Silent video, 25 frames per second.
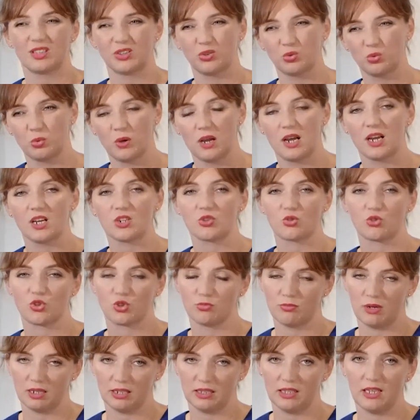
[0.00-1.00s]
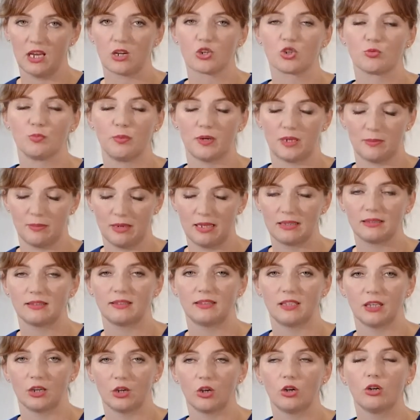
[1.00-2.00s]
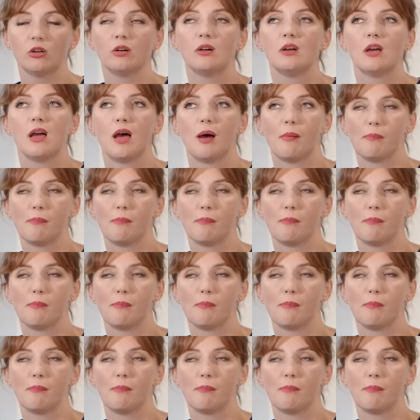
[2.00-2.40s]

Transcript: tatuażu, czy makijażu permanentnego,